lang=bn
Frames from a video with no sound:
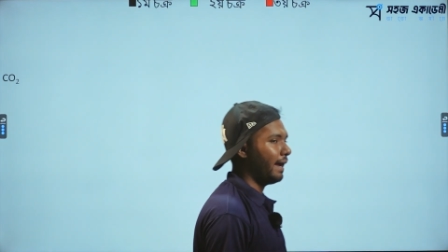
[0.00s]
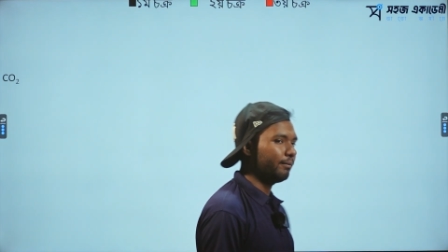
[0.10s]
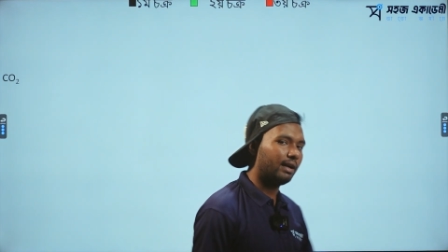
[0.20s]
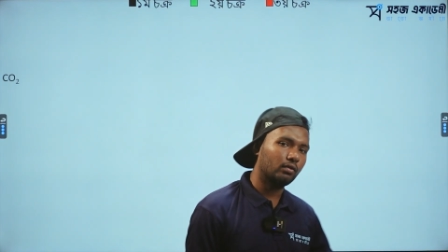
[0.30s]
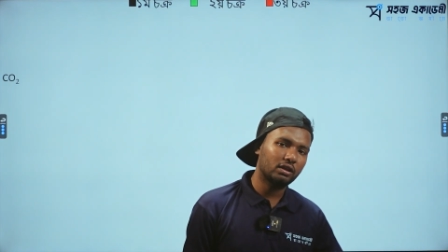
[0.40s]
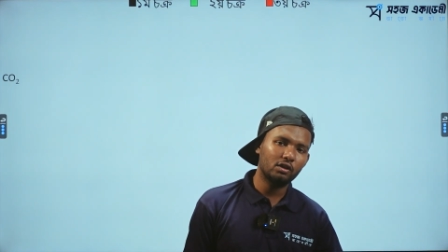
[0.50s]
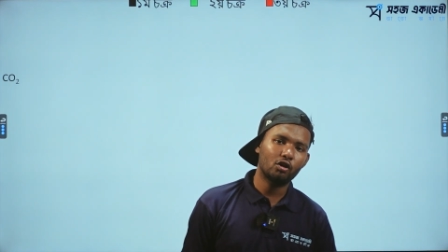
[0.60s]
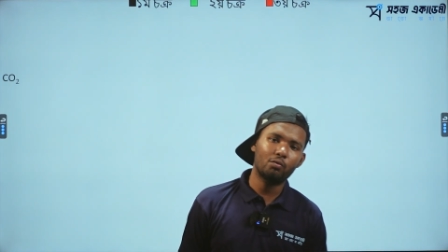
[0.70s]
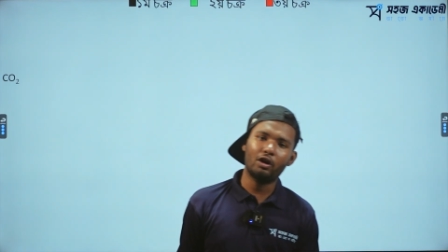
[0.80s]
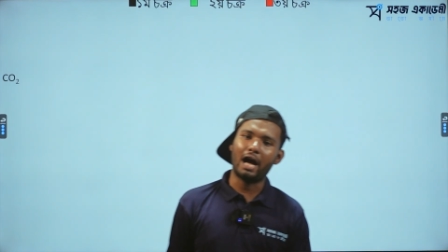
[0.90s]
আমরা এখন কি
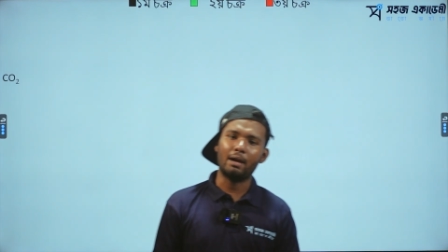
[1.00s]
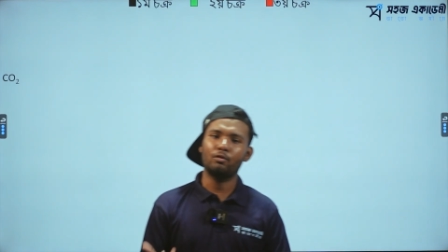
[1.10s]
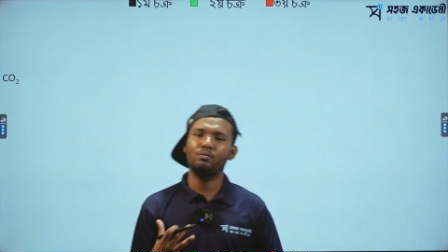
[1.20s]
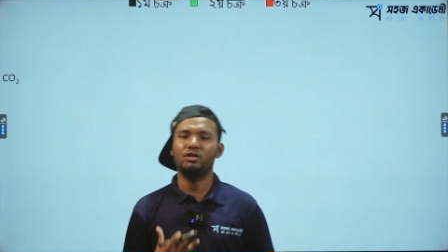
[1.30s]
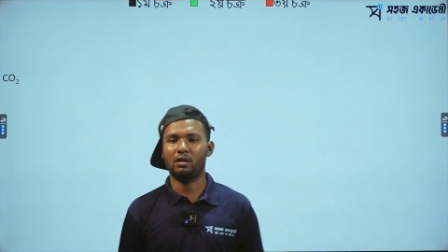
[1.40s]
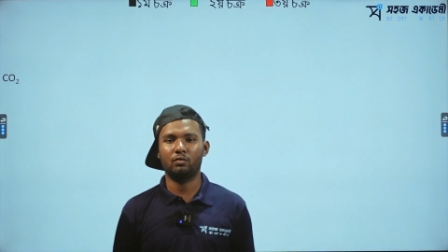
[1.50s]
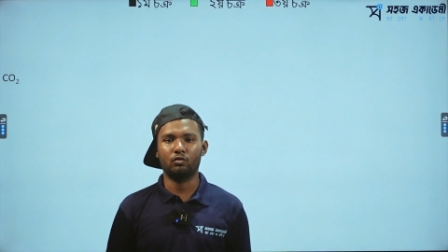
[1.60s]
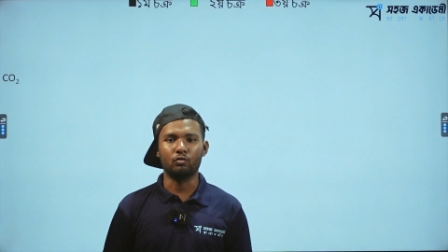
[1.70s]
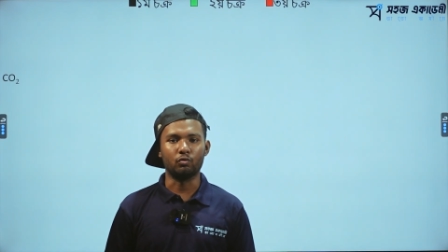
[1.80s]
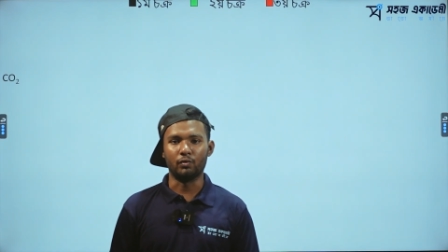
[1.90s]
করব কার্বন বিজারণ
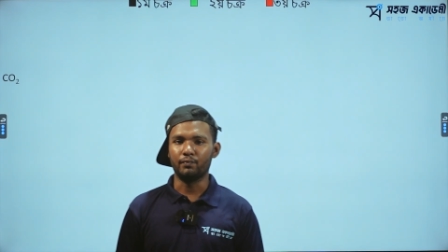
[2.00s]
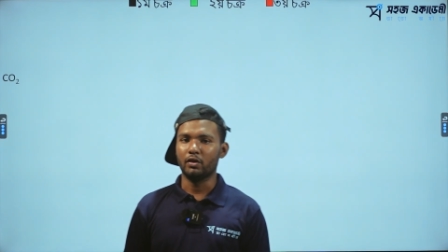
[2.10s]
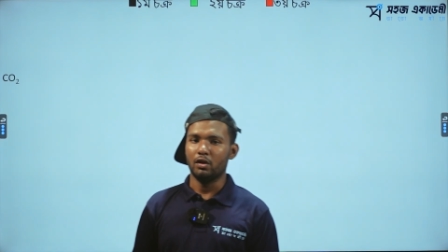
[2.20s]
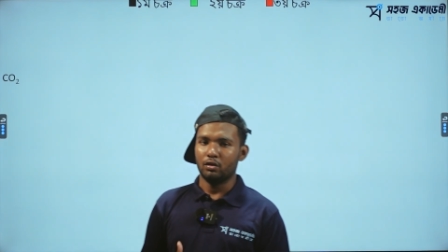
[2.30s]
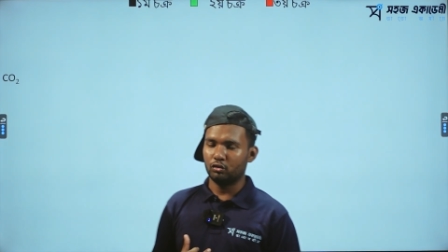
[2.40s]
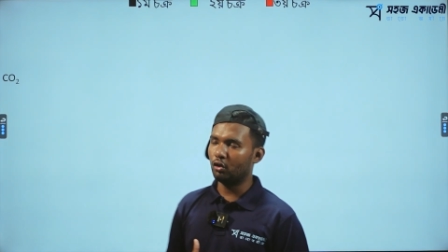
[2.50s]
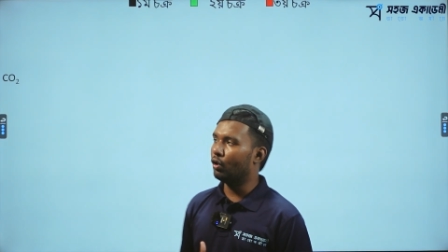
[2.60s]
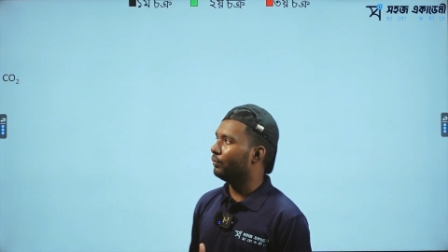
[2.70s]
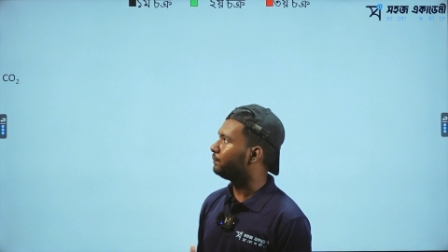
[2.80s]
করব। সো